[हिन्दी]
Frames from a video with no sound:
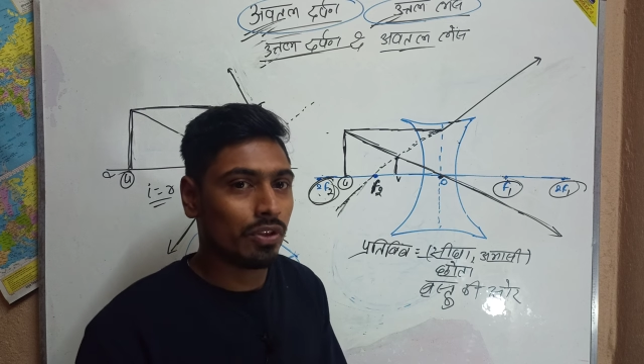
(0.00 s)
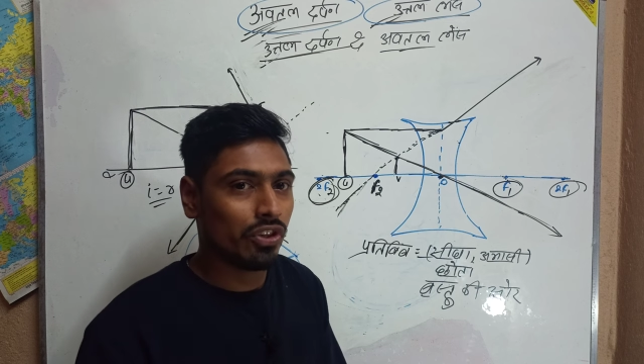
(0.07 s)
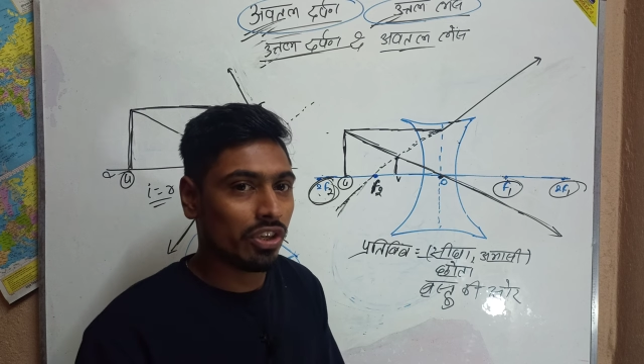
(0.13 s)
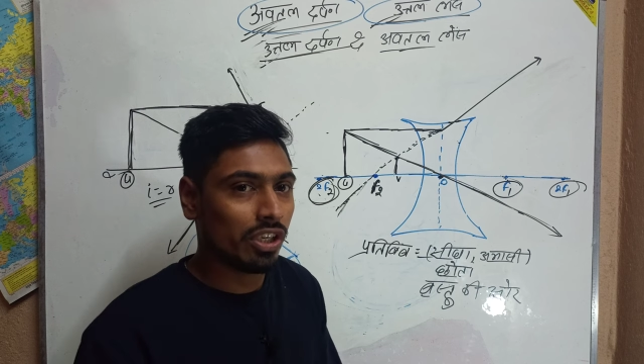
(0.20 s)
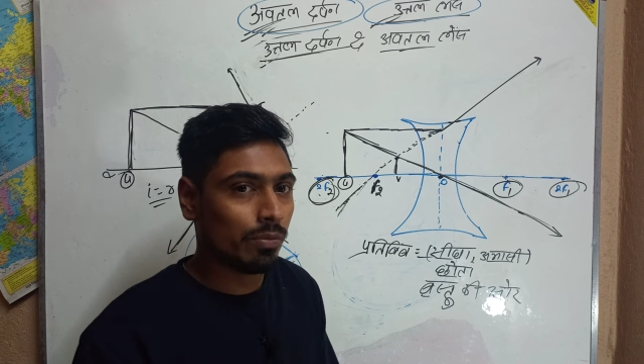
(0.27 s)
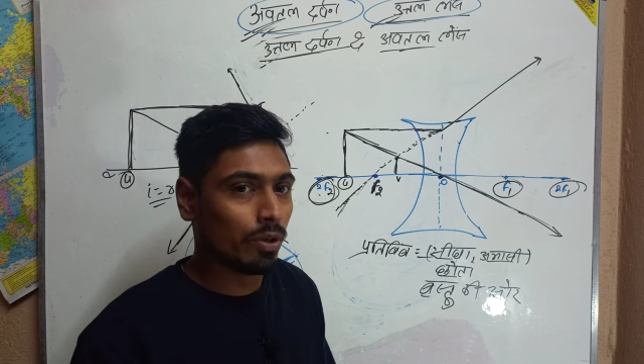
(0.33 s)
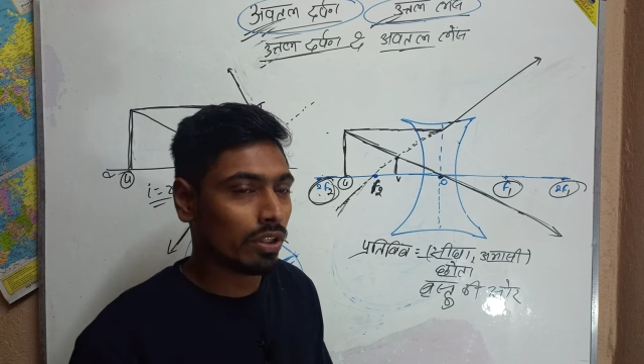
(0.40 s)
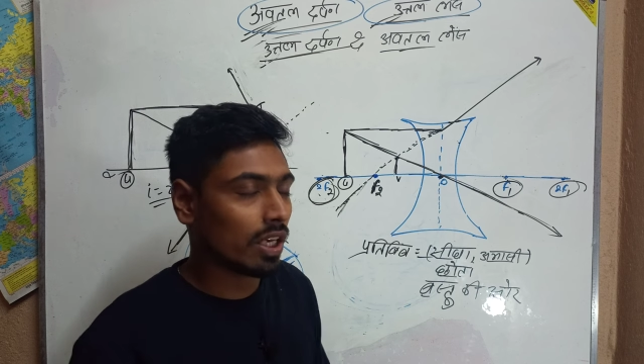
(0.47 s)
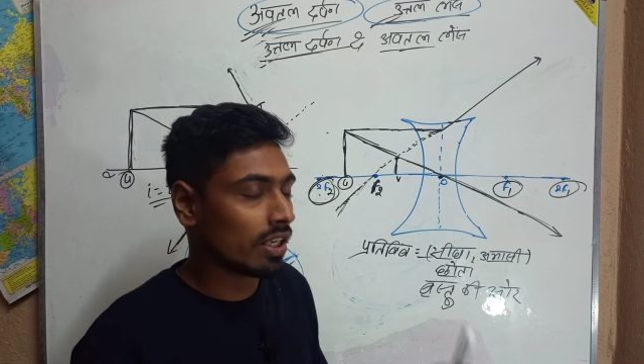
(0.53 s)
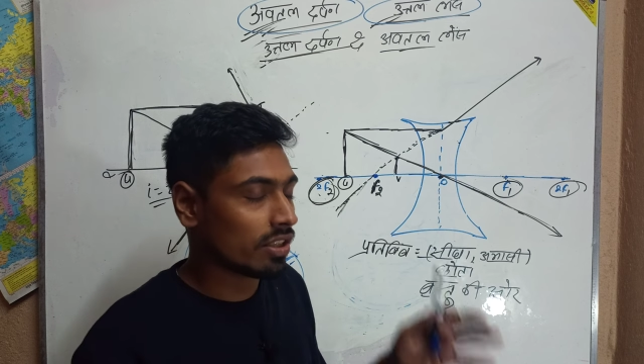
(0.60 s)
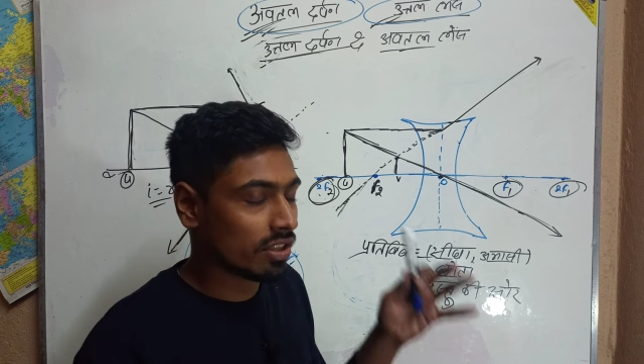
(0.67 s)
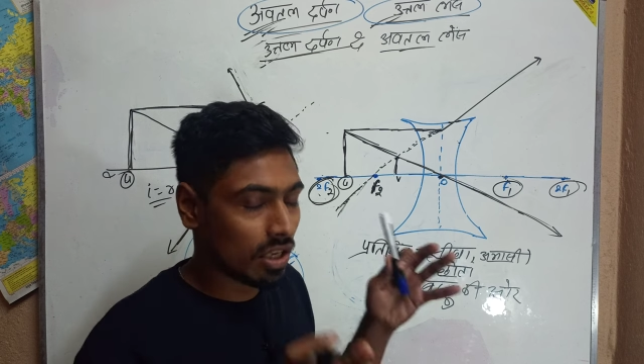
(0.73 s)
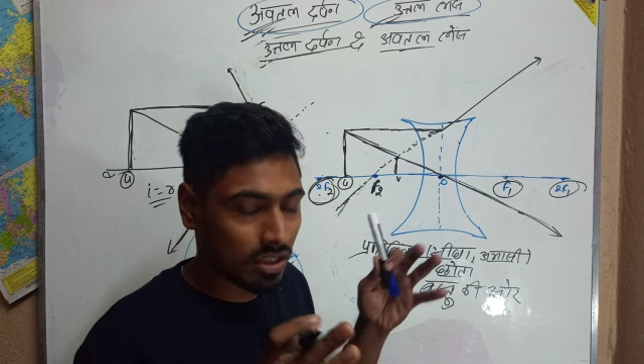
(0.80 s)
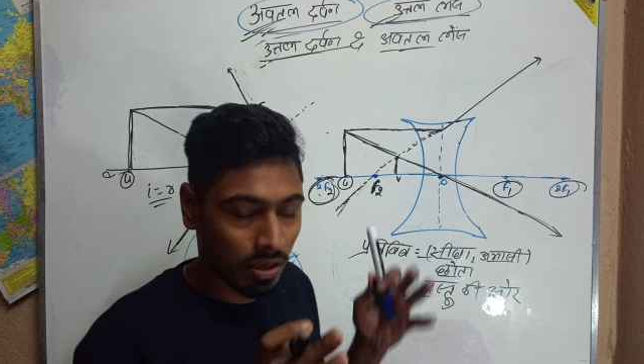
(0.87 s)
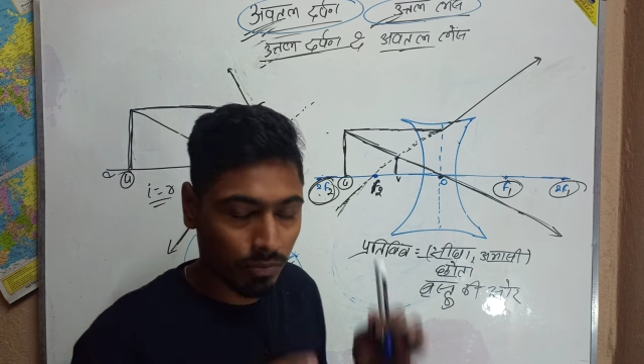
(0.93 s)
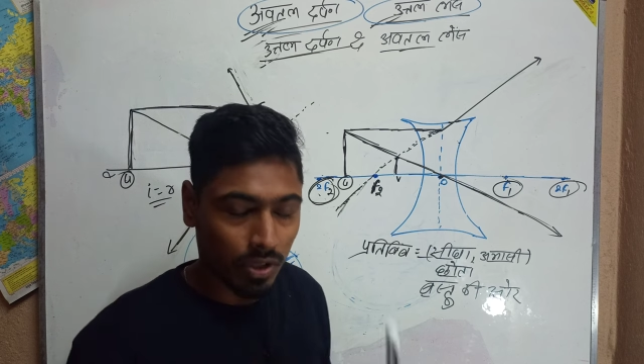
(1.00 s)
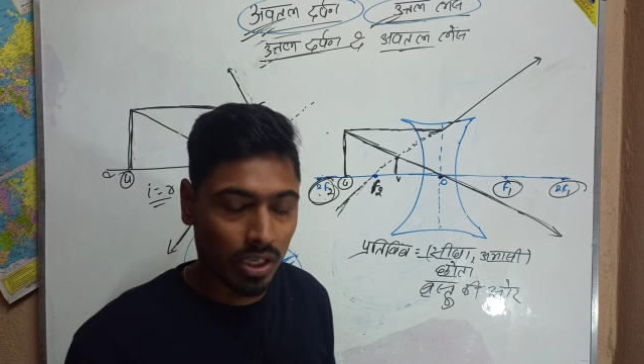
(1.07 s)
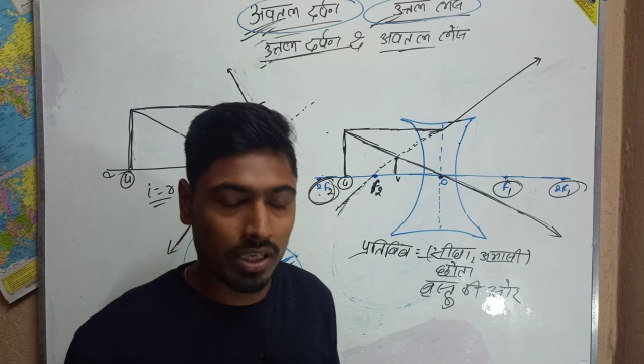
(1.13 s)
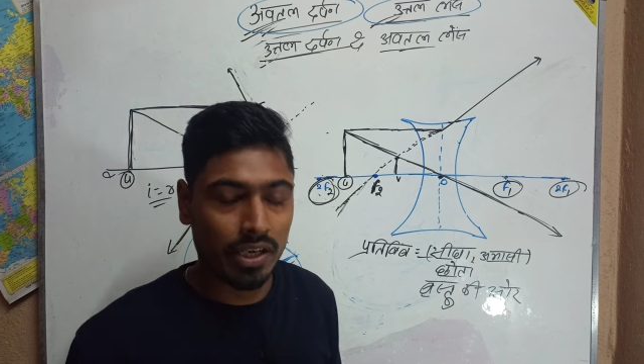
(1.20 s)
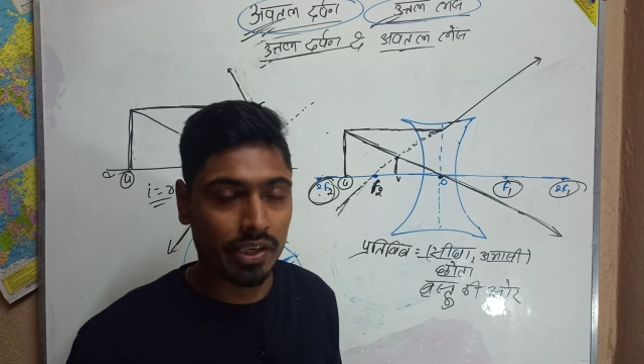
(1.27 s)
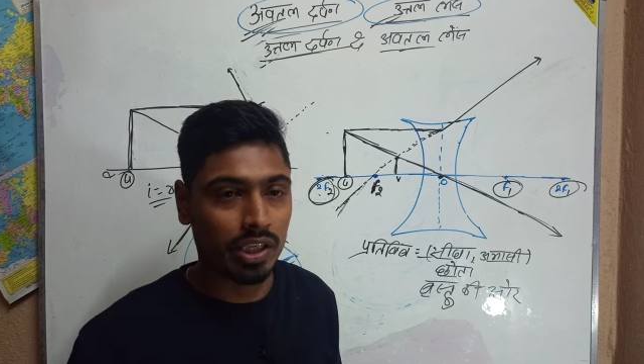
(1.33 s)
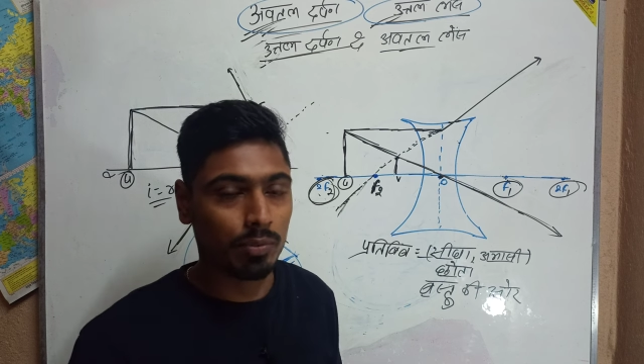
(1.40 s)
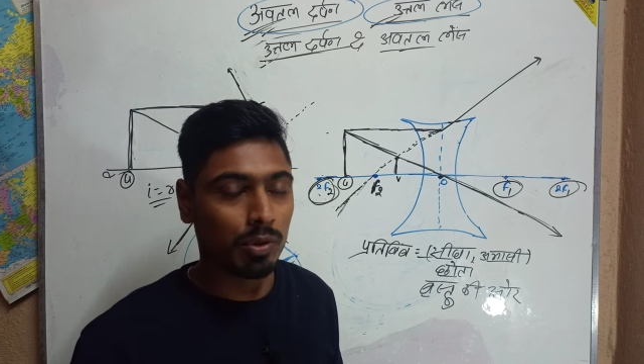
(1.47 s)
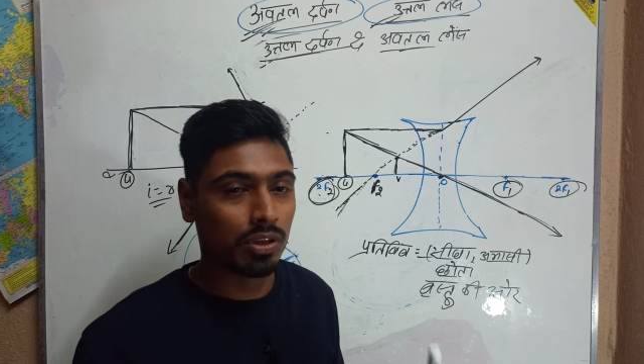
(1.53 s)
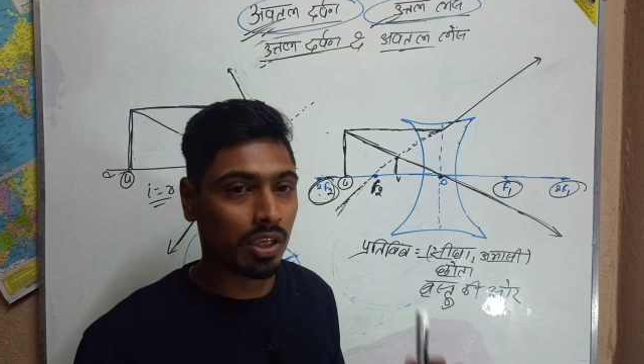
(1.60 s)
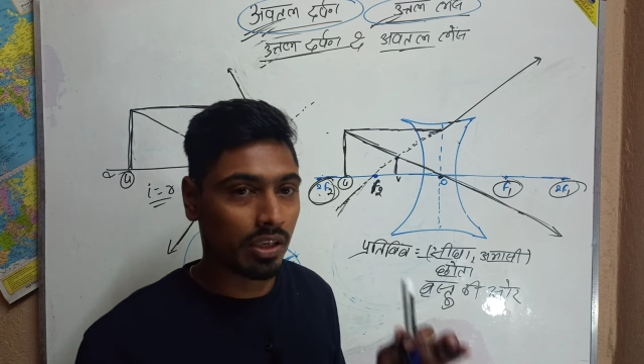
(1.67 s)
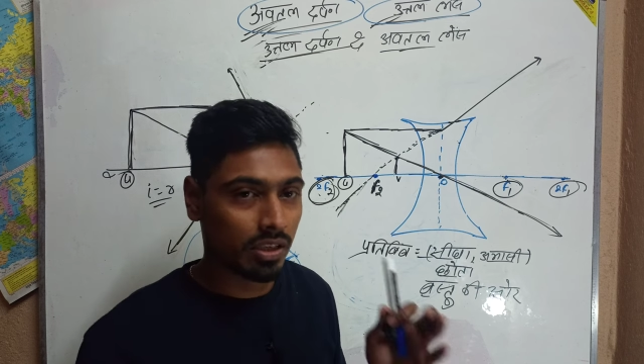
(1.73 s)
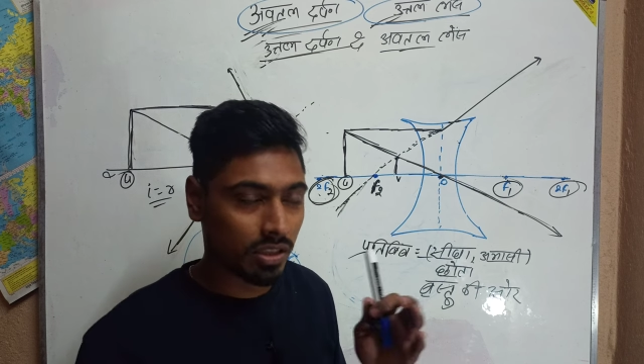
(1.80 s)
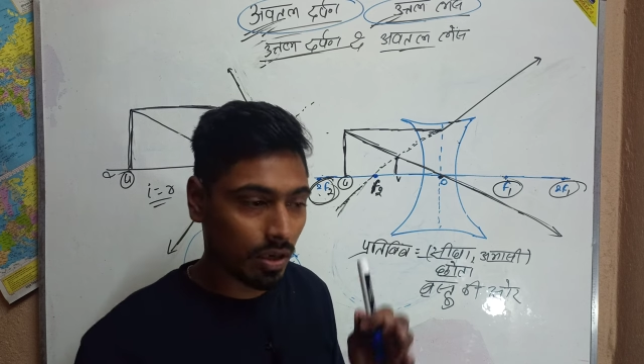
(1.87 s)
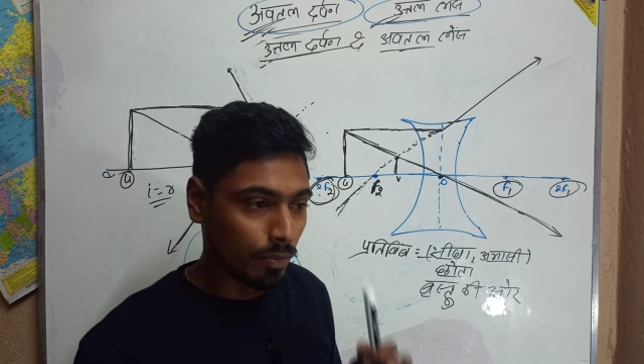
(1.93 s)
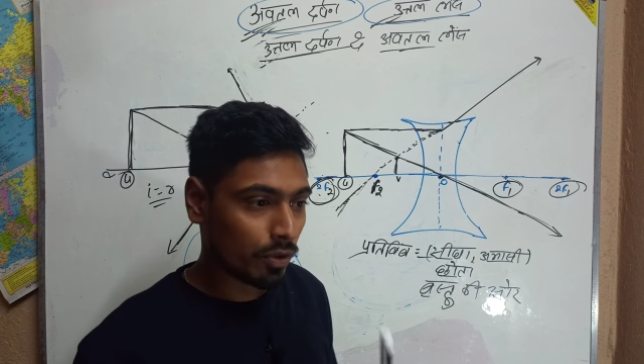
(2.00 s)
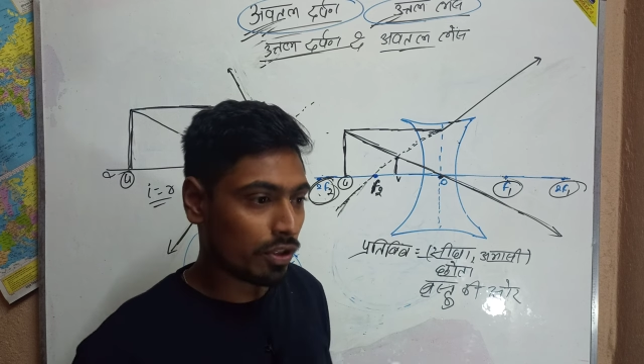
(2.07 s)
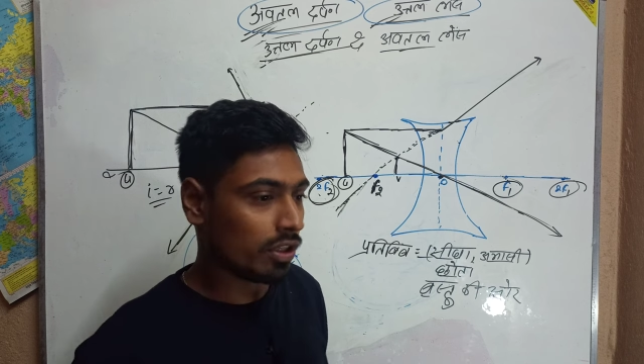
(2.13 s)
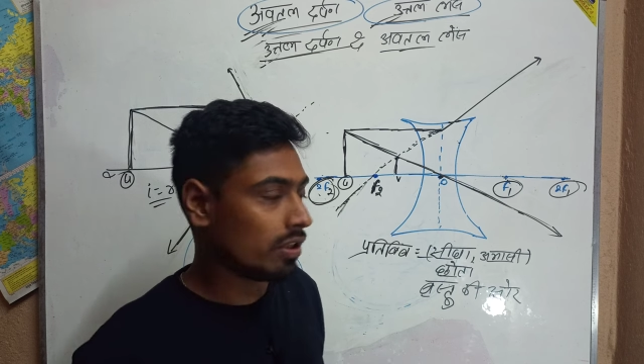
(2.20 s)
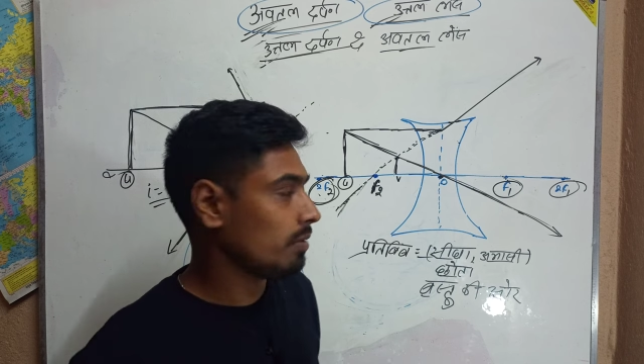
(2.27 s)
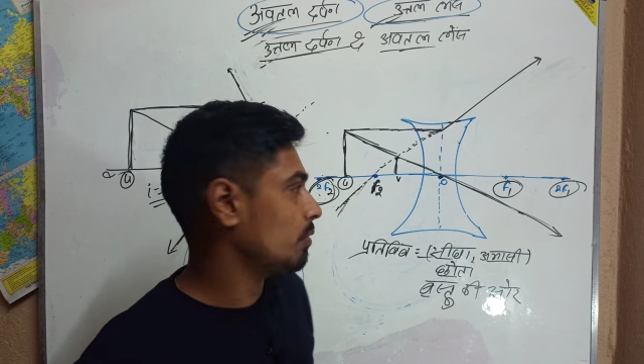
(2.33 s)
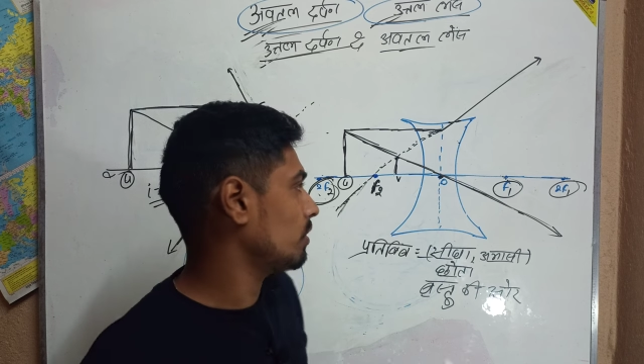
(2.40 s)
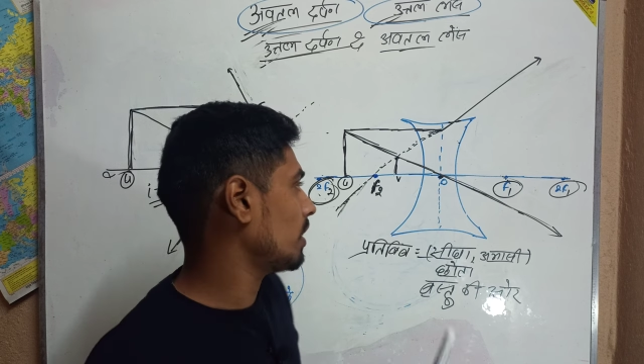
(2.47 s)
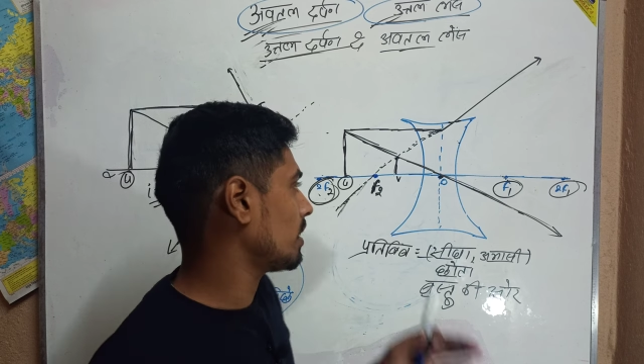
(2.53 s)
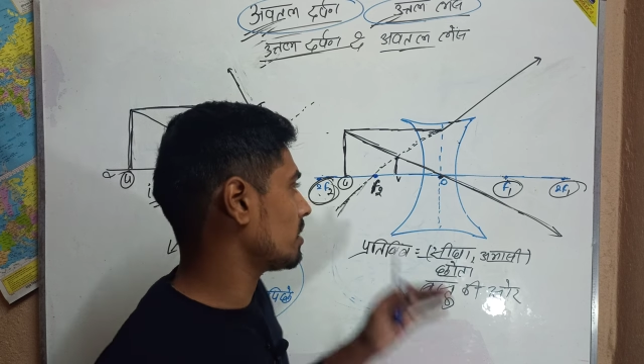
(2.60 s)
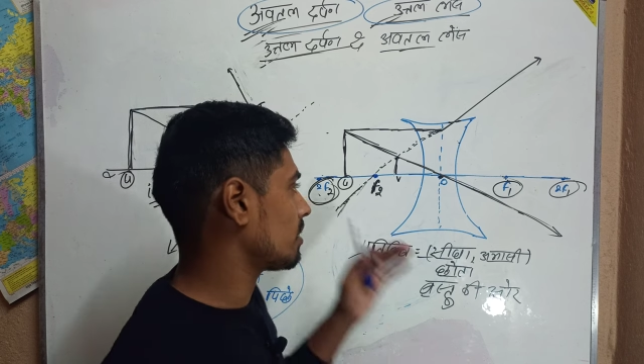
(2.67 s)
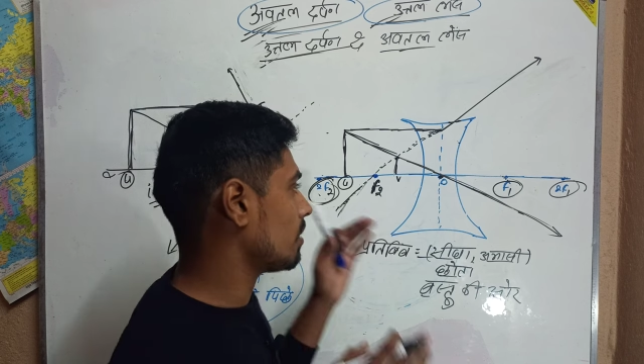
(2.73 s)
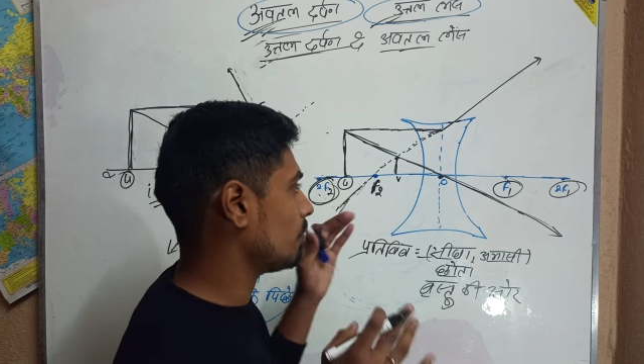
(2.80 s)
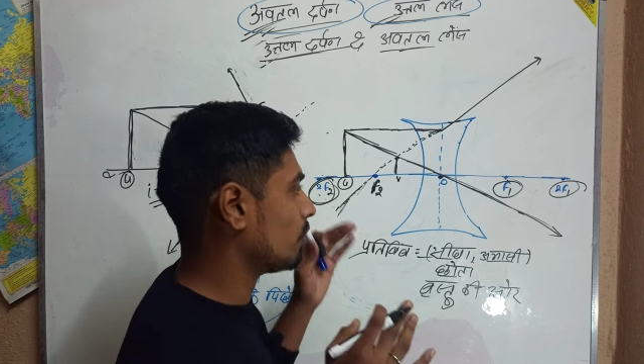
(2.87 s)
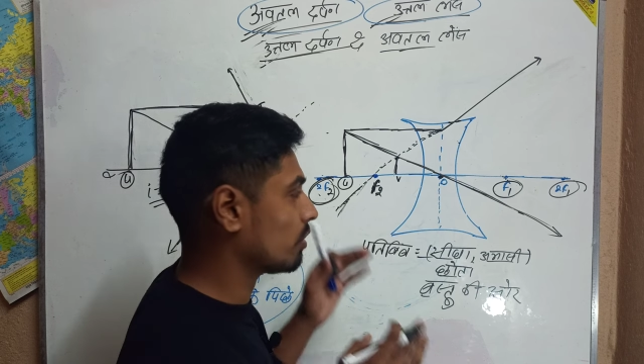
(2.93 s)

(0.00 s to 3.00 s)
पॉजिटिव होता है किसका क्षमता नेगेटिव होता है किसका पॉजिटिव होता है किसका